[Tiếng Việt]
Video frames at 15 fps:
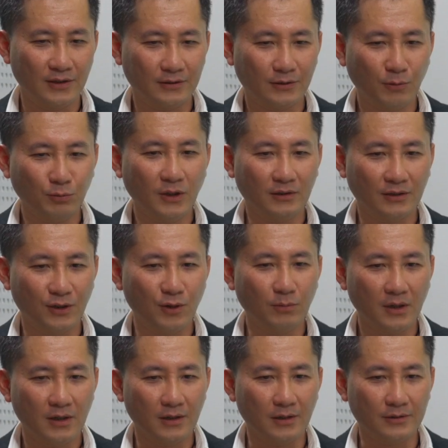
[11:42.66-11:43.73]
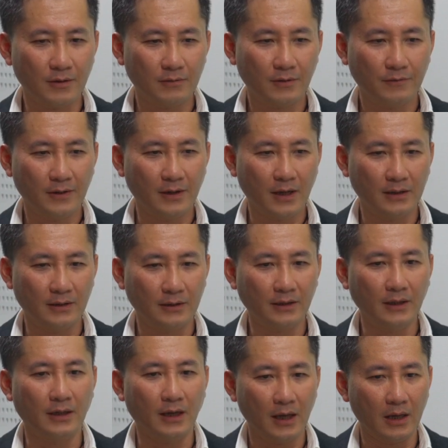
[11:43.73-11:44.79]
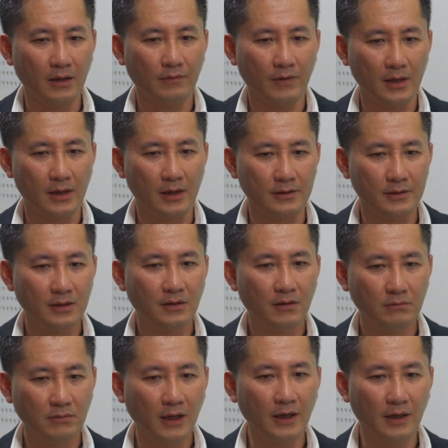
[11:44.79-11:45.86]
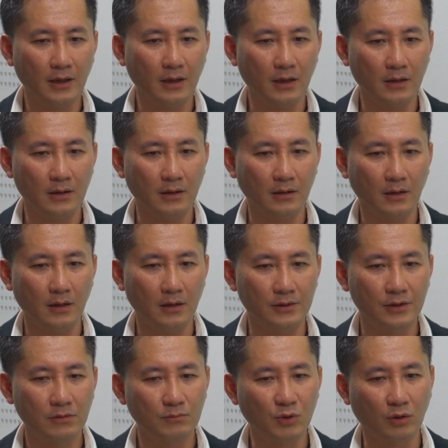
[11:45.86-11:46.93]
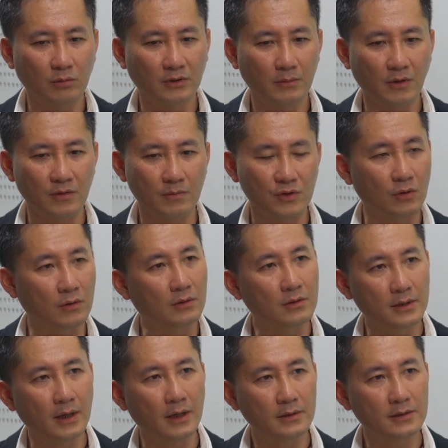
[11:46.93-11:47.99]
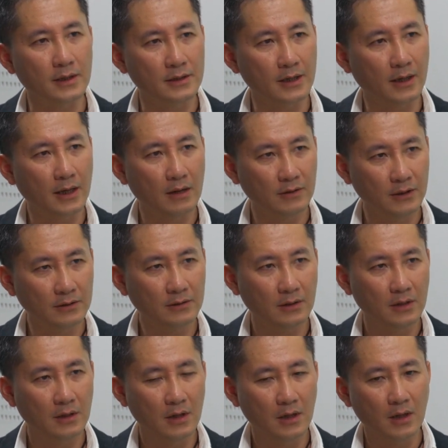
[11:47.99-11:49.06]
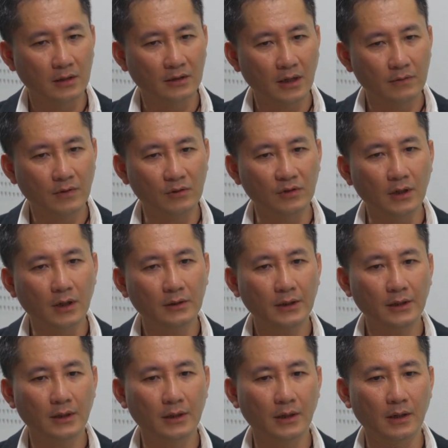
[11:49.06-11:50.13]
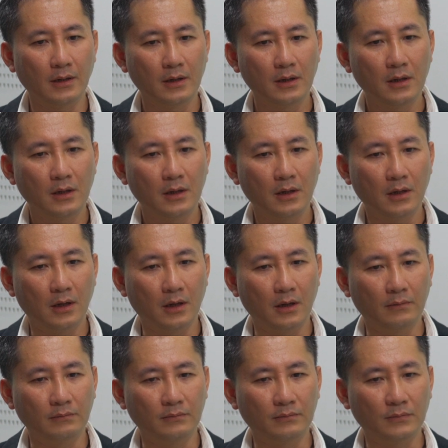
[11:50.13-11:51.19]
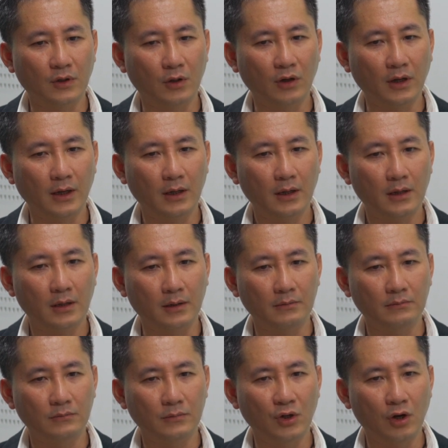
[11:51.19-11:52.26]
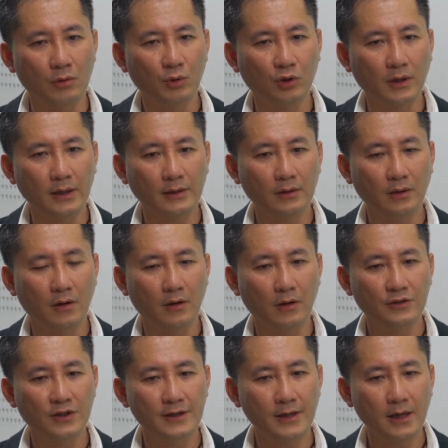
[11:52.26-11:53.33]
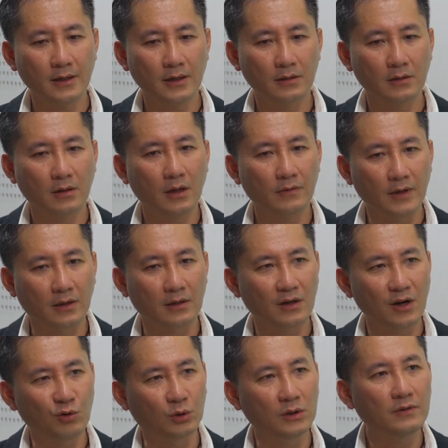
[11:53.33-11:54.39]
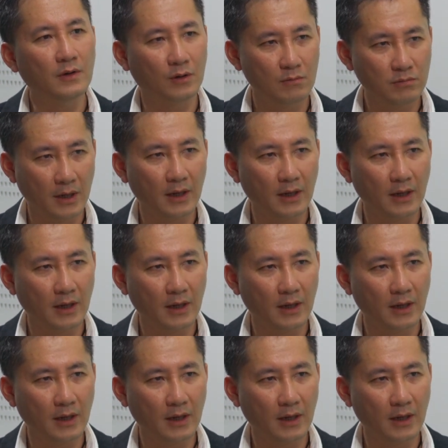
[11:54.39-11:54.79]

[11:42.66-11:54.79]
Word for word: thông thường thì đúng là ở trong cái phần này thì tỷ lệ về dân công nghệ à, ở trong một công ty bảo hiểm số nó sẽ sẽ sẽ cao hơn thêm vào nữa thì à, à có lẽ là nói một cách nó chính xác hơn đó là việc đầu tư vào công